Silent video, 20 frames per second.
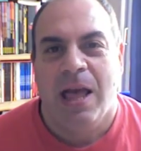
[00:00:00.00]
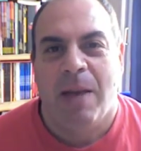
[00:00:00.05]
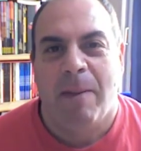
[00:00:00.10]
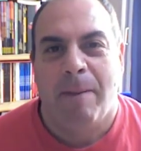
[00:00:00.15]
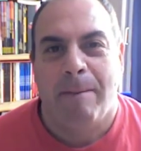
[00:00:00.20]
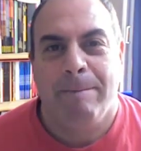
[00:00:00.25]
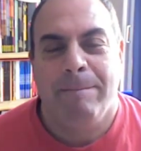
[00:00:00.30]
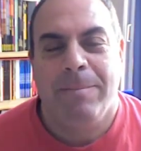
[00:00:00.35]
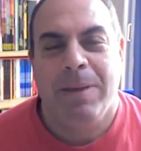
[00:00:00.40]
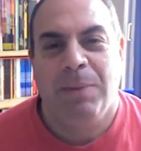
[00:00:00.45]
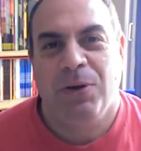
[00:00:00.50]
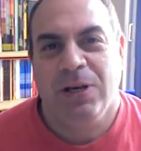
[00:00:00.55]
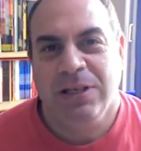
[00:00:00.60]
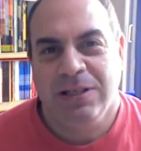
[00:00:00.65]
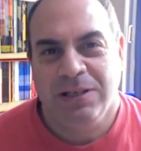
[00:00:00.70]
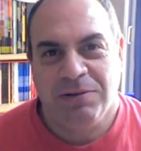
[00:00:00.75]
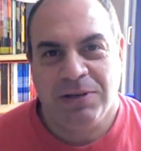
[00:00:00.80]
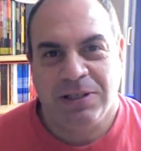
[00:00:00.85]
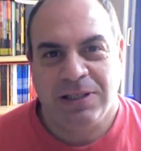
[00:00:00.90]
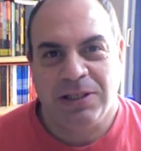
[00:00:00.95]
Me
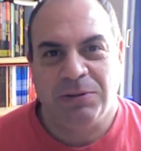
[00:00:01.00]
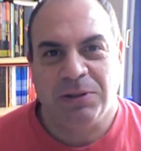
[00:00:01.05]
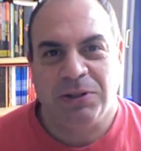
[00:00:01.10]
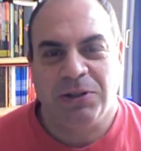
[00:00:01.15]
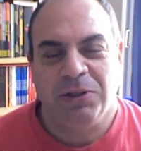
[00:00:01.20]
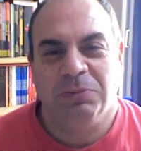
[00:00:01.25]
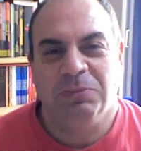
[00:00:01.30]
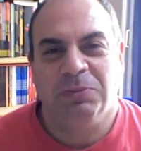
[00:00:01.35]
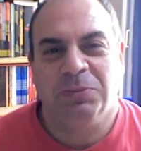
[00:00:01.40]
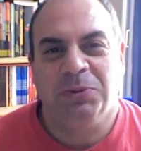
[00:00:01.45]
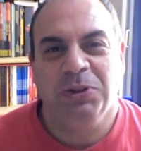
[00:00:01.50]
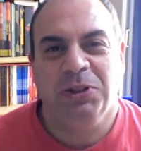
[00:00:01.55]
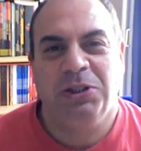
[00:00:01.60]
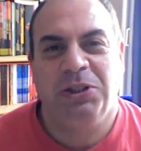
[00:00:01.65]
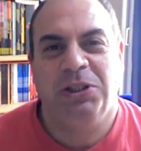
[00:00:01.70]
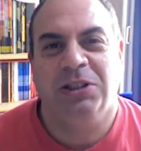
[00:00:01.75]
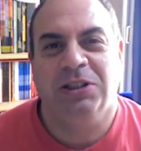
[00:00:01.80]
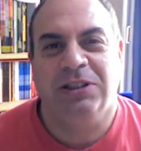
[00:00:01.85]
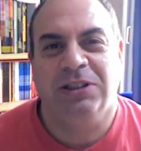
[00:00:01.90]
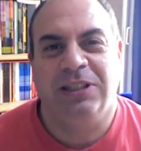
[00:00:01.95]
pones en una situación muy
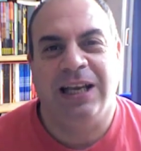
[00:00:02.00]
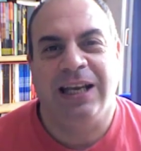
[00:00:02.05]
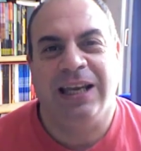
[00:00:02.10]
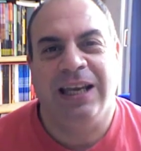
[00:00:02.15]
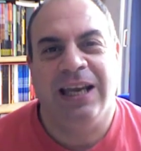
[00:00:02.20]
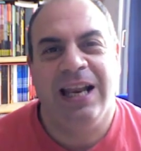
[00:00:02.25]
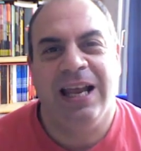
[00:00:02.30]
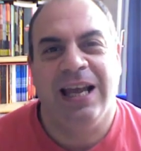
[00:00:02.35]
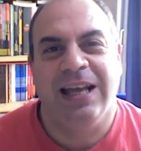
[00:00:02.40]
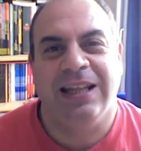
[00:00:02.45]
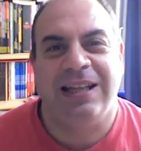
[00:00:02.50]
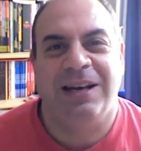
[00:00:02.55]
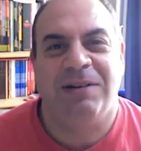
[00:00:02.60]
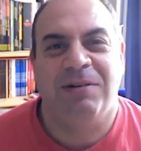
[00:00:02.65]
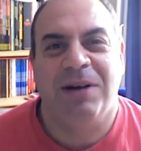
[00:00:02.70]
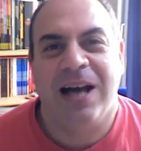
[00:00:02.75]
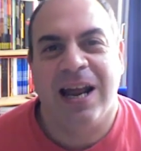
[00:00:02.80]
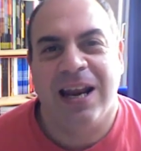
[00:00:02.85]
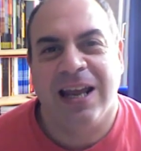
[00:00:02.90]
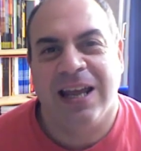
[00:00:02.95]
chota, que es la de
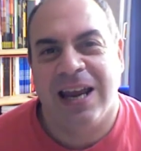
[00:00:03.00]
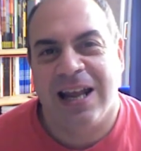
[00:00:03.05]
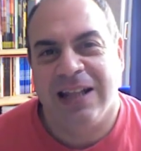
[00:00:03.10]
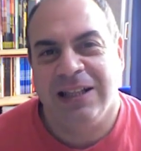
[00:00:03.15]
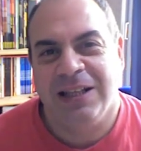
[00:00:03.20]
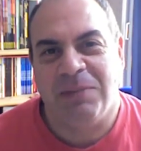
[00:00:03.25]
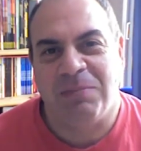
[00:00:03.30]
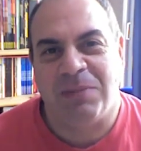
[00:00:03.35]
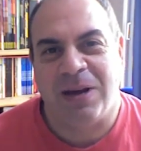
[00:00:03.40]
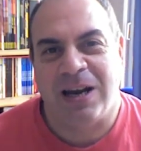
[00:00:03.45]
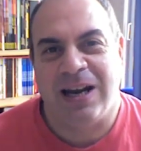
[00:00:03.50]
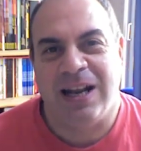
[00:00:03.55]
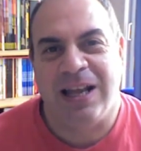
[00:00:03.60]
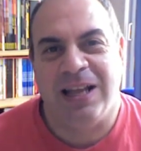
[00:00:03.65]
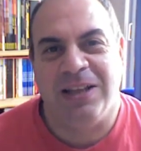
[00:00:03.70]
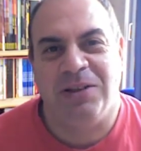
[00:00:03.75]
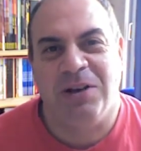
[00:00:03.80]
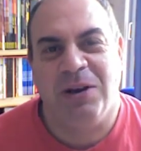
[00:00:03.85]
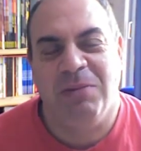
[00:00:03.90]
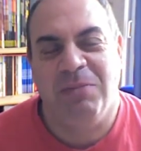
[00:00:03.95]
trabajar gratis para la
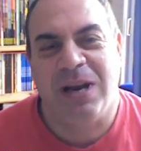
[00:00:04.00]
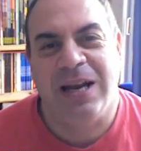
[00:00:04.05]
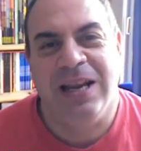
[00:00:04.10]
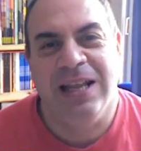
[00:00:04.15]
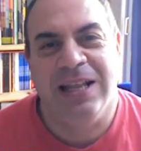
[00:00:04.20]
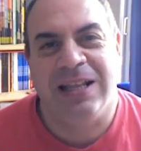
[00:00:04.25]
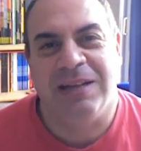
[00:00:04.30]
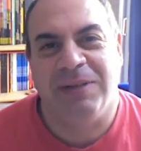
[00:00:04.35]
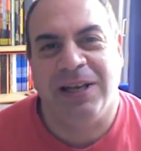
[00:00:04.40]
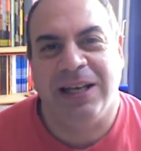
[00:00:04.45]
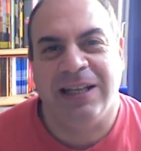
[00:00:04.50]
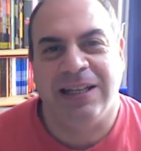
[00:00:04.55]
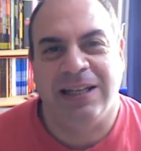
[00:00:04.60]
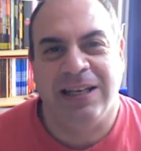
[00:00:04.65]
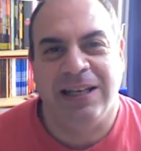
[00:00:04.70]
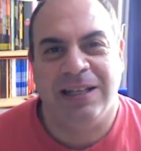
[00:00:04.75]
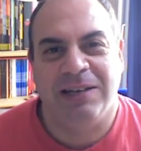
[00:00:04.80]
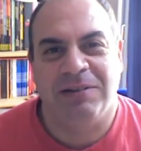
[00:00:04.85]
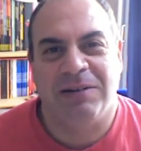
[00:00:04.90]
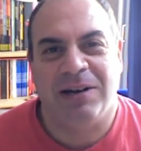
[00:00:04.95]
editorial Planeta. Me
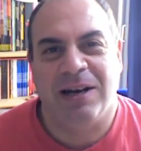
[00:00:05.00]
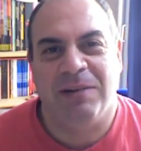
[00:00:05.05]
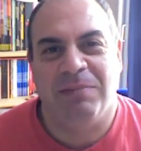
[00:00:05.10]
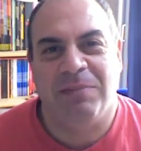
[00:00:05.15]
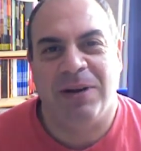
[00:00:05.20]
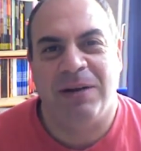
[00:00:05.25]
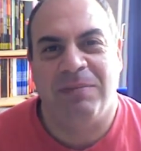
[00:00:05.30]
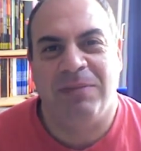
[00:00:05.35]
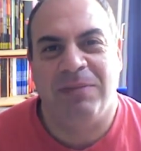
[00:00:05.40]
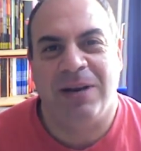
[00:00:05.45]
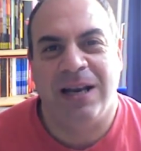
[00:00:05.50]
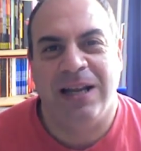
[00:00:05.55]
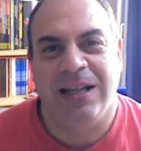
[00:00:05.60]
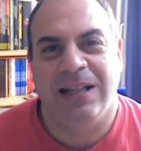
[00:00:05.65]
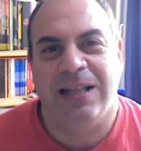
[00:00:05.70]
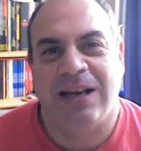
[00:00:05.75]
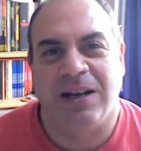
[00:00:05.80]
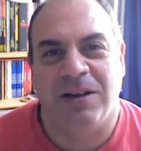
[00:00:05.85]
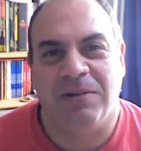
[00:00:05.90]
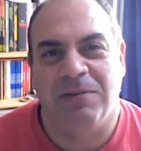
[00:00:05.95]
encantaría trabajar para
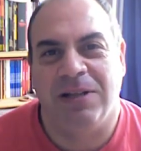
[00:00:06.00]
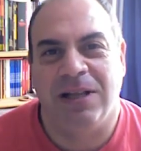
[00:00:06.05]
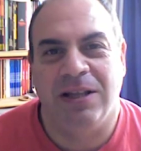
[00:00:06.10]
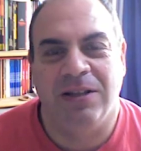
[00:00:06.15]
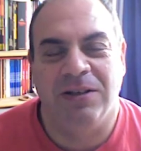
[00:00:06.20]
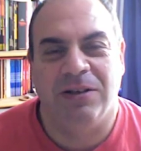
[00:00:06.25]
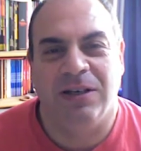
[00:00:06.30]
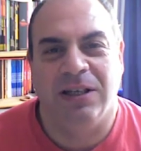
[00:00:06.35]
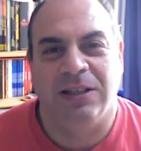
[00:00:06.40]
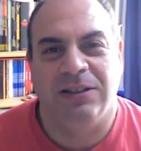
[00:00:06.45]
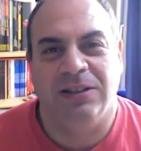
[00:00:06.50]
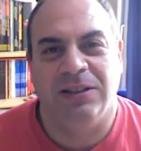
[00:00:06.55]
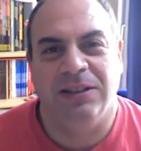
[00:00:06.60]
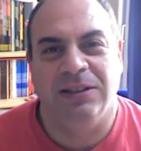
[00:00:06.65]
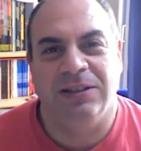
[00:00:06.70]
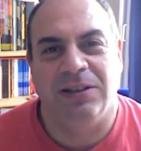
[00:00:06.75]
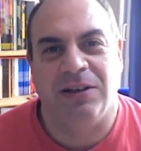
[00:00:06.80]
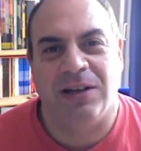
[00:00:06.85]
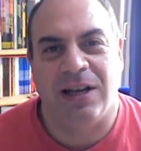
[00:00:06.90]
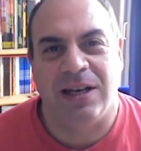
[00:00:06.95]
Planeta recomendando
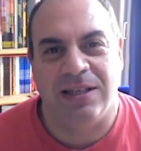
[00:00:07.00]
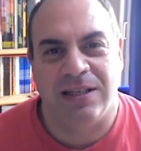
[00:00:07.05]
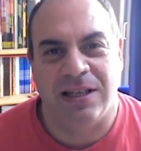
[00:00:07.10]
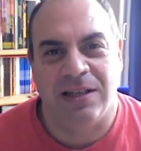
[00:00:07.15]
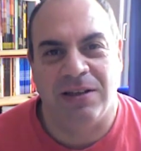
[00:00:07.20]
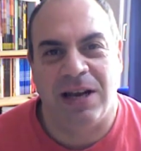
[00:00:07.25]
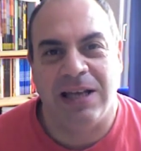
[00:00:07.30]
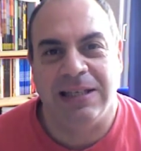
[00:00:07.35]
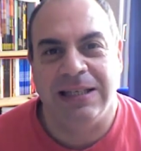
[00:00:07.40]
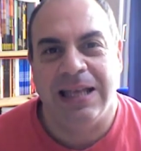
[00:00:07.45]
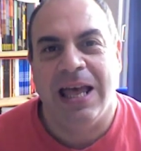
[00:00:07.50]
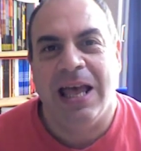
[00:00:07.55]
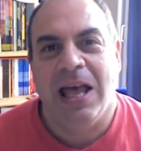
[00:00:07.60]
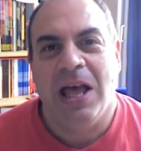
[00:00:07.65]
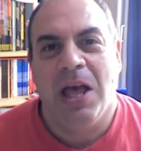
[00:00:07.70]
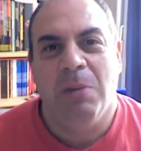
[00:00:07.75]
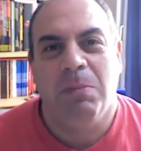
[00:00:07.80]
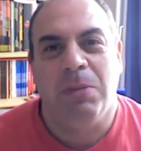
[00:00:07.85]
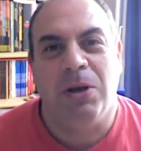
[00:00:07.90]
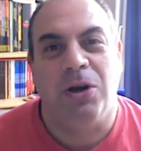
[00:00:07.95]
colecciones y organizándolas,
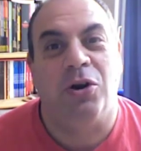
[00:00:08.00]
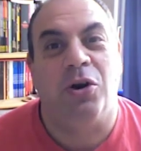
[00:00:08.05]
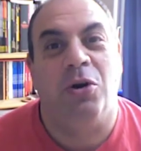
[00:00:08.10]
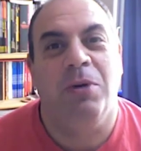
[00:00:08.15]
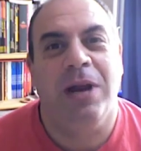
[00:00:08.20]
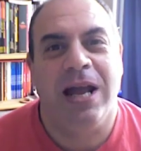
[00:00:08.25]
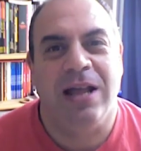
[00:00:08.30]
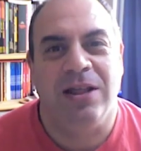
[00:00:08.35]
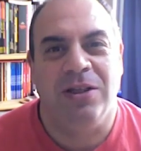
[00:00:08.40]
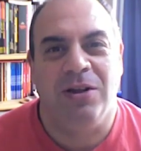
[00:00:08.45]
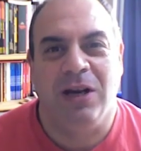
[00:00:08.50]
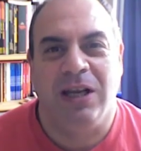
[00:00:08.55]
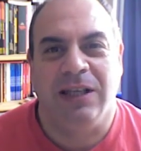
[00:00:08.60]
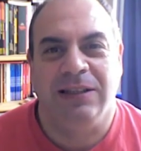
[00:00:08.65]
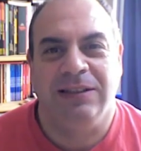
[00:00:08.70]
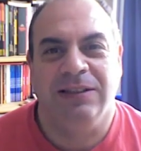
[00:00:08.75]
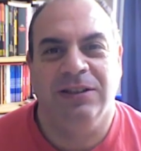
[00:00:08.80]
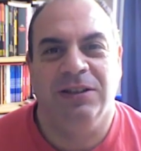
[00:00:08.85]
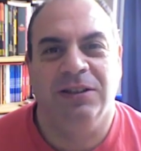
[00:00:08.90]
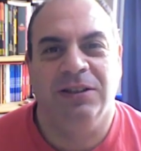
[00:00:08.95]
pero
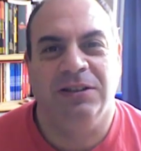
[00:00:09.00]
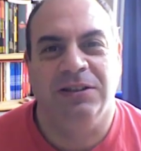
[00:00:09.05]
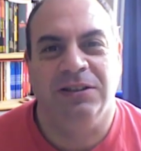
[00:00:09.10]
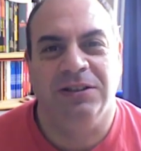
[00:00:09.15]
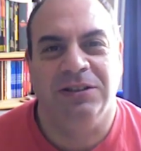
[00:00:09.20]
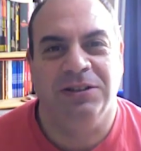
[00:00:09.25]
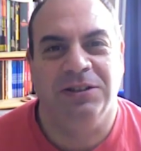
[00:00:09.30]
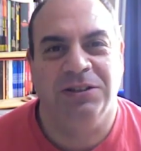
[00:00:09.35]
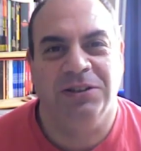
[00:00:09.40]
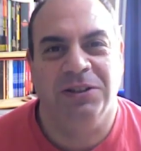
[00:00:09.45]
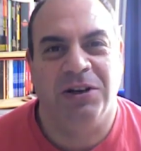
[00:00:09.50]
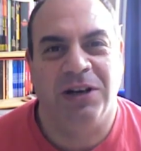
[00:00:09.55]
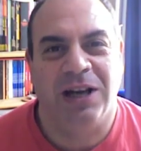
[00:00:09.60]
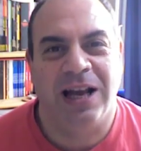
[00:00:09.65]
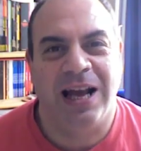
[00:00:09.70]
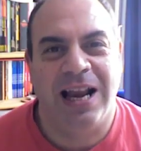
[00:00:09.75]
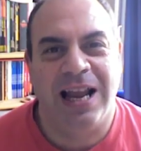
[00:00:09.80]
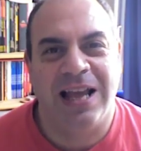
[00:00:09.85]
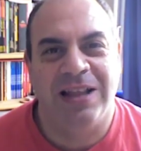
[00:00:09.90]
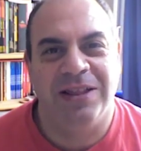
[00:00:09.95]
cobrándoles, no, no, no
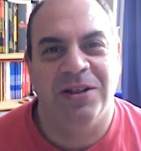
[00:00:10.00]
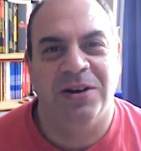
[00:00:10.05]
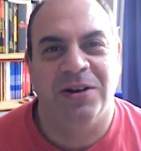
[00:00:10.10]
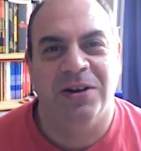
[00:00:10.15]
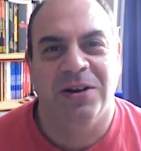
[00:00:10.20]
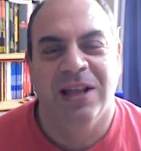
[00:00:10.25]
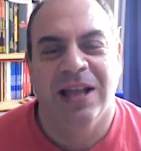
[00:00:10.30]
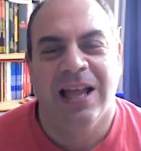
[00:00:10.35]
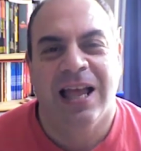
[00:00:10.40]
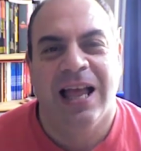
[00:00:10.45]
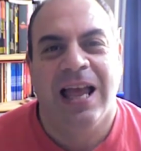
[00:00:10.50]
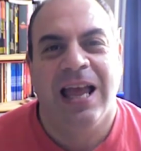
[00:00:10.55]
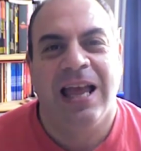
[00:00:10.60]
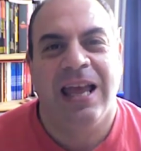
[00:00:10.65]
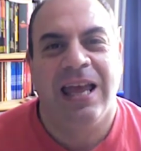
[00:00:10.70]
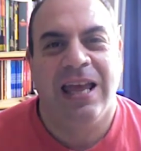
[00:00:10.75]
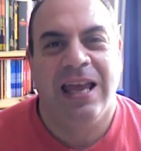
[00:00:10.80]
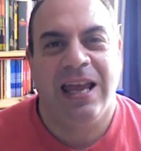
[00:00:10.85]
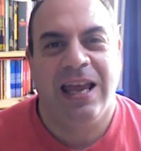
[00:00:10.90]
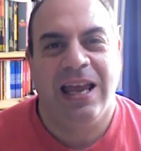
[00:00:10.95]
regalando
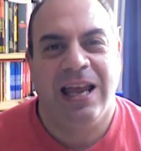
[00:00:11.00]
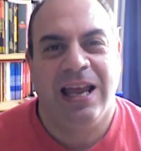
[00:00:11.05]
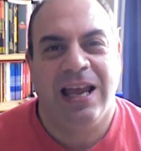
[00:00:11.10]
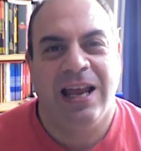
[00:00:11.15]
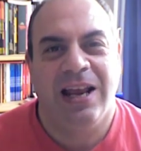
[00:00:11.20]
eh,